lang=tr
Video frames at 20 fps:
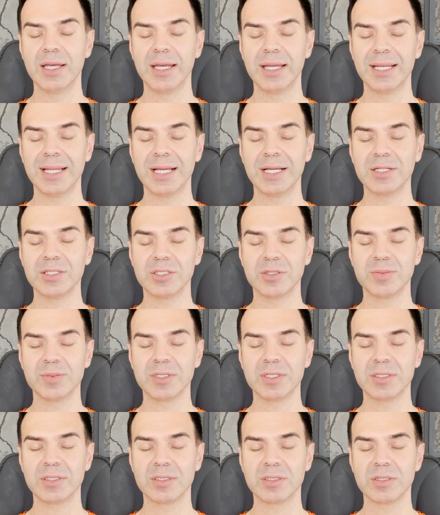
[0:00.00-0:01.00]

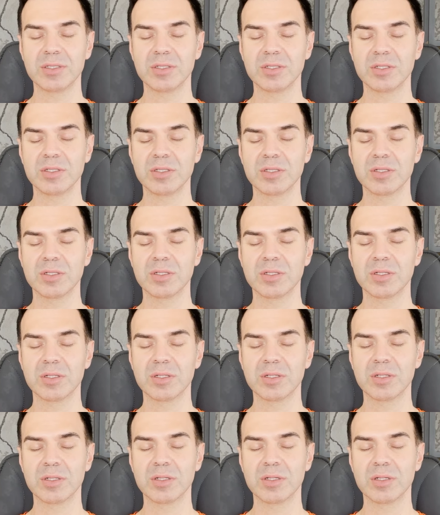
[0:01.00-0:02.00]
enerjimiz ışık.
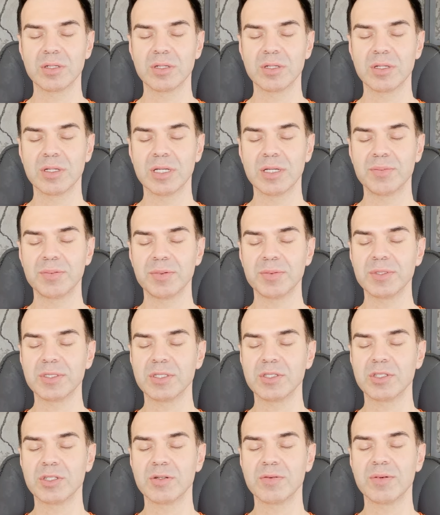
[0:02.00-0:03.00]

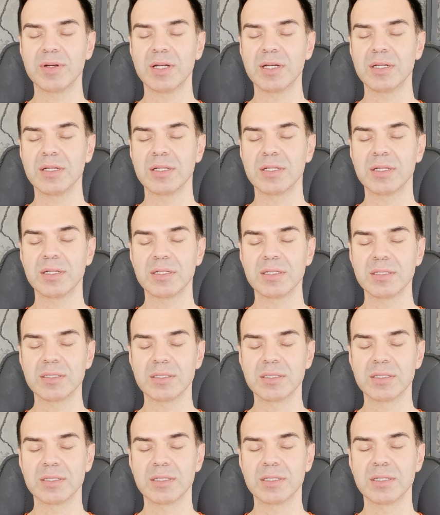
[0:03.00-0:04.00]
Hepimiz ışık
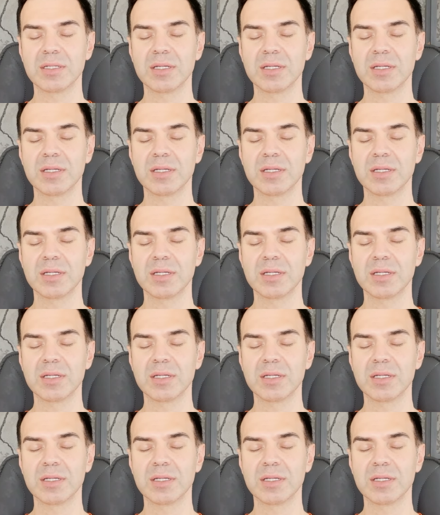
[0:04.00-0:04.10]
varlıklarız.